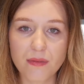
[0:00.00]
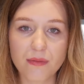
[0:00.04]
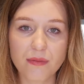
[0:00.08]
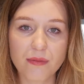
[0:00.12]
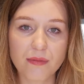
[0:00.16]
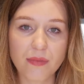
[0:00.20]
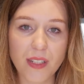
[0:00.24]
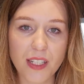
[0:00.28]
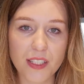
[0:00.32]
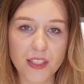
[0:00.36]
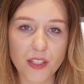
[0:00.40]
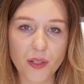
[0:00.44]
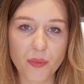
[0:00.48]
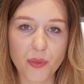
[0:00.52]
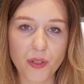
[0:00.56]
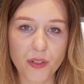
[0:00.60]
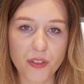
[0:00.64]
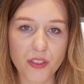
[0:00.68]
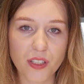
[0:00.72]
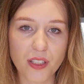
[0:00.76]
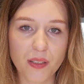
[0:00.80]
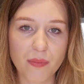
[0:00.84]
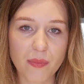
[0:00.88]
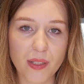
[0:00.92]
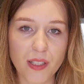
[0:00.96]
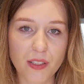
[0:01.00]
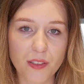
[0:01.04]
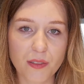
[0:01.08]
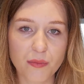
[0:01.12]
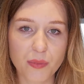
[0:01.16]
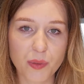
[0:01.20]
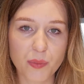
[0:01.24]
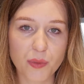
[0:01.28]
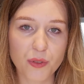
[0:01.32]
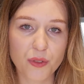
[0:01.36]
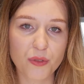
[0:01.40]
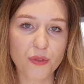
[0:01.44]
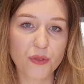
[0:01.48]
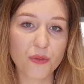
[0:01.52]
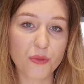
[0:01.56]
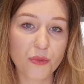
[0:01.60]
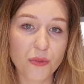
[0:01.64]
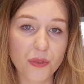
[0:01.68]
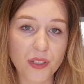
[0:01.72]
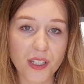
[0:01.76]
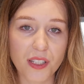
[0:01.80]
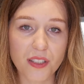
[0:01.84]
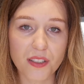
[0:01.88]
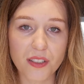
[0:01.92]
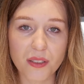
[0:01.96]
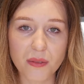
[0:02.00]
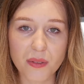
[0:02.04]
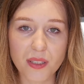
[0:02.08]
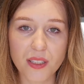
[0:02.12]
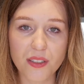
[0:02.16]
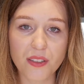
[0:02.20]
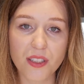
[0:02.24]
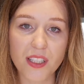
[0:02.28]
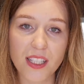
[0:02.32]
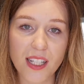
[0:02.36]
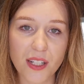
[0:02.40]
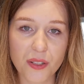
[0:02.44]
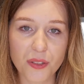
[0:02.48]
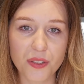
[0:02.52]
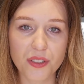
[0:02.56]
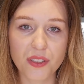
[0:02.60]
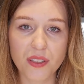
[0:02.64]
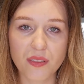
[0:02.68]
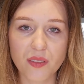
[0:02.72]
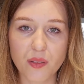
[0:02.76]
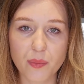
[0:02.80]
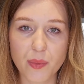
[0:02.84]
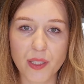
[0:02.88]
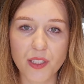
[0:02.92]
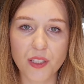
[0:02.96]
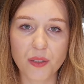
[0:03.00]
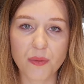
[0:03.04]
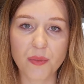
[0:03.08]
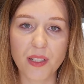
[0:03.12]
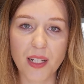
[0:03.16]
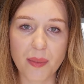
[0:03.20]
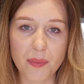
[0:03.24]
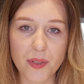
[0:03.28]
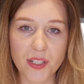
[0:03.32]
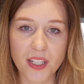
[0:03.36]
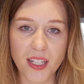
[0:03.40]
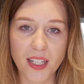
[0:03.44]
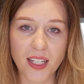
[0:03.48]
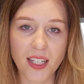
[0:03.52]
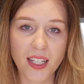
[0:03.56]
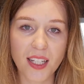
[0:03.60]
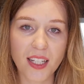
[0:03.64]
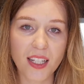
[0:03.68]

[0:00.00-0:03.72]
Wasze obrączki będą po prostu dłużej żyły, no i jakościowo będą lepsze.